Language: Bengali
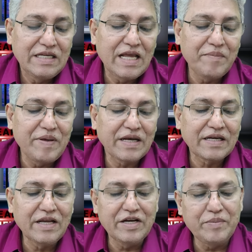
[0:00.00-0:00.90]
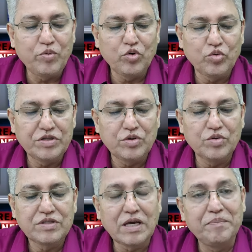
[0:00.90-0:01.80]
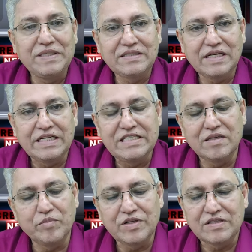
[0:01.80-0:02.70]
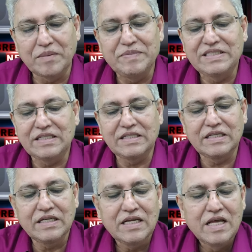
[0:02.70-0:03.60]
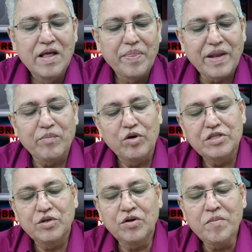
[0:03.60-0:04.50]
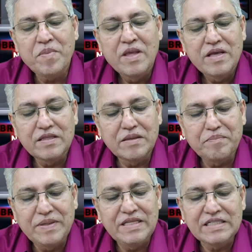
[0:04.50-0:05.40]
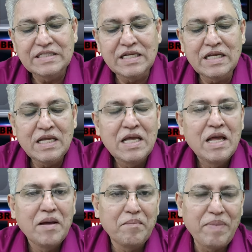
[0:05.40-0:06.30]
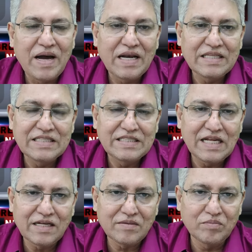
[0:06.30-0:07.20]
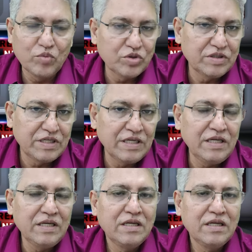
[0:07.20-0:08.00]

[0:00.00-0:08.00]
টিআইবি একটা রিপোর্ট করেছিল ছাব্বিশ তারিখে ডিসেম্বরের ছাব্বিশ তারিখে তারা বলেছিল যে বিদেশে বাংলাদেশে এক মন্ত্রীর